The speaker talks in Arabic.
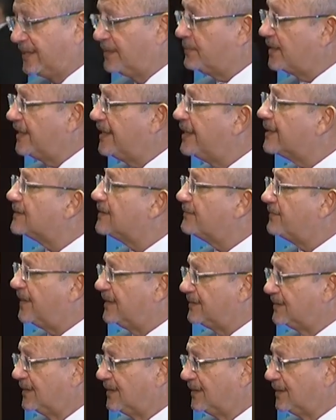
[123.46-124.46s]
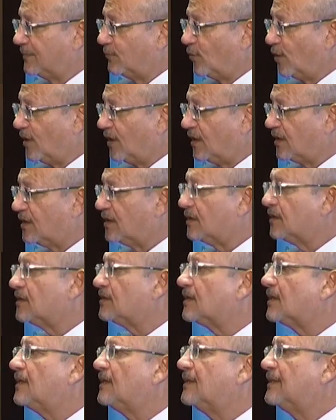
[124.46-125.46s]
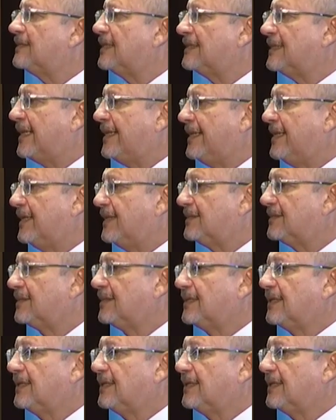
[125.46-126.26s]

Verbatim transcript: يمكن هي ارتفعت مؤخرا نظرا لتداعيات